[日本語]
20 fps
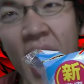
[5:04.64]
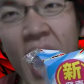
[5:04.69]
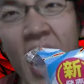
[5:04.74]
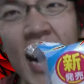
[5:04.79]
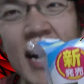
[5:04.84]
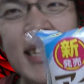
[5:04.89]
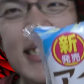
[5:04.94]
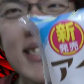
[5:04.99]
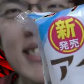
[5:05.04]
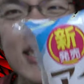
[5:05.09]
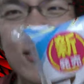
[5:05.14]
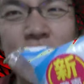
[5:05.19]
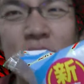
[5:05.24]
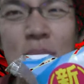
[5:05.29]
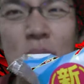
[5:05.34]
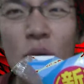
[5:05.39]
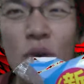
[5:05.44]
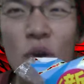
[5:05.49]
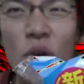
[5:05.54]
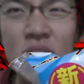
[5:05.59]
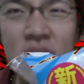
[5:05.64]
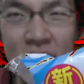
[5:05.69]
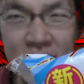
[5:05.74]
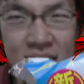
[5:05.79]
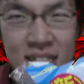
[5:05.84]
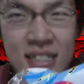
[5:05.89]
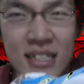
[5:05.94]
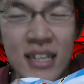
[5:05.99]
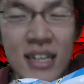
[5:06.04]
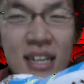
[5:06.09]
アイスより脆いで
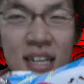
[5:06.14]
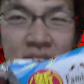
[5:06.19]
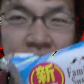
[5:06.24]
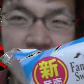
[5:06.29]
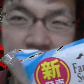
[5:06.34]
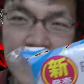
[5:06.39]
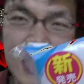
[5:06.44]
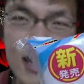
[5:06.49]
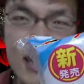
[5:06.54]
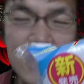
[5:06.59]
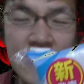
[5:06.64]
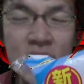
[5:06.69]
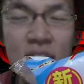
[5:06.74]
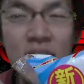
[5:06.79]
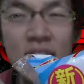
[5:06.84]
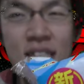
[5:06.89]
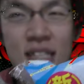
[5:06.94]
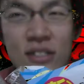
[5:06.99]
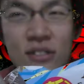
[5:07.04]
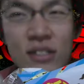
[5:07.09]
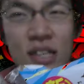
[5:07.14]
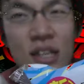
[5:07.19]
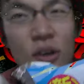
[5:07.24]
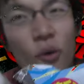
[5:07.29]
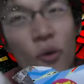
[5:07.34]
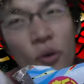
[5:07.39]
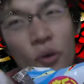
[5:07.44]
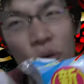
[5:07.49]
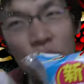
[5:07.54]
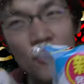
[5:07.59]
す。噛んだ瞬間に
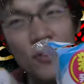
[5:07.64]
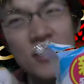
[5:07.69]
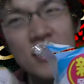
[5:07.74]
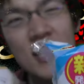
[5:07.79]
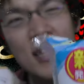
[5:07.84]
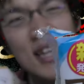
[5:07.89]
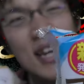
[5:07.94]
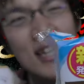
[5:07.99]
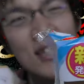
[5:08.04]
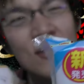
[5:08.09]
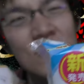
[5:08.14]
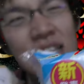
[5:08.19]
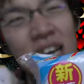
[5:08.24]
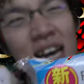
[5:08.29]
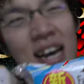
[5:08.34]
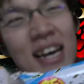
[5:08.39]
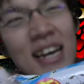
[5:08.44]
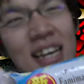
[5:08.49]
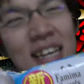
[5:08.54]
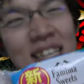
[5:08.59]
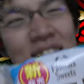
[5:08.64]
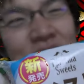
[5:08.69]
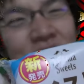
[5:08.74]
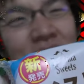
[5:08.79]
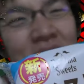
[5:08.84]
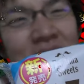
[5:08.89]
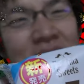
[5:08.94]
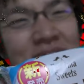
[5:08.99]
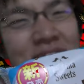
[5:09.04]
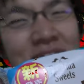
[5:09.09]
ホロホロ崩れていくので、油
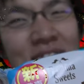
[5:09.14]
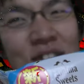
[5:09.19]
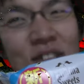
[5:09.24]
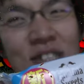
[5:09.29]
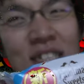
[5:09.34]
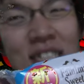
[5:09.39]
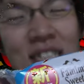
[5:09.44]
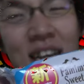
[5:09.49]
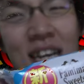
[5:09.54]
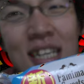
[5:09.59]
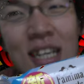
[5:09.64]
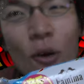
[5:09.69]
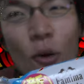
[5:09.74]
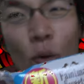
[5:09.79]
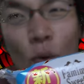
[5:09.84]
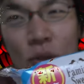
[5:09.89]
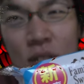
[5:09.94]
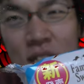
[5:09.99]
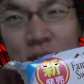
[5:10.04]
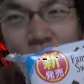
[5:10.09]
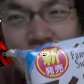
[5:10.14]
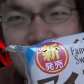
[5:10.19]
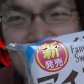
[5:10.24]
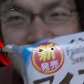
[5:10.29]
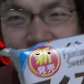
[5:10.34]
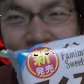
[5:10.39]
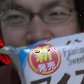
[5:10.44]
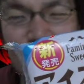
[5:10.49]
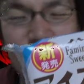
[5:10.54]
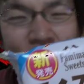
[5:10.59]
断していると下に落ちま
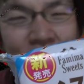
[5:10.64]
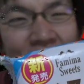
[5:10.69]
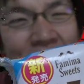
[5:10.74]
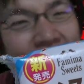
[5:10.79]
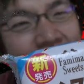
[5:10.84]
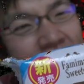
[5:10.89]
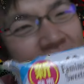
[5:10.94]
すね、これ。